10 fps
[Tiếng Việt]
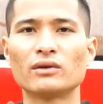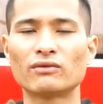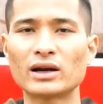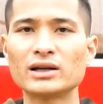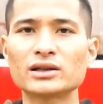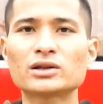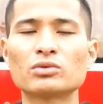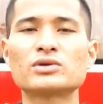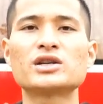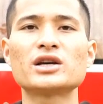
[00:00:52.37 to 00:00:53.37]
và liên tục
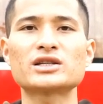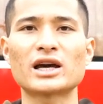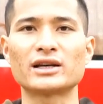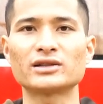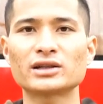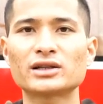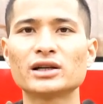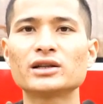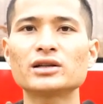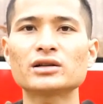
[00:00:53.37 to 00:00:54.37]
chia sẻ những cái
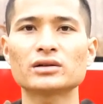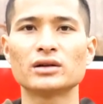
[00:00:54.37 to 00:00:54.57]
kiến thức,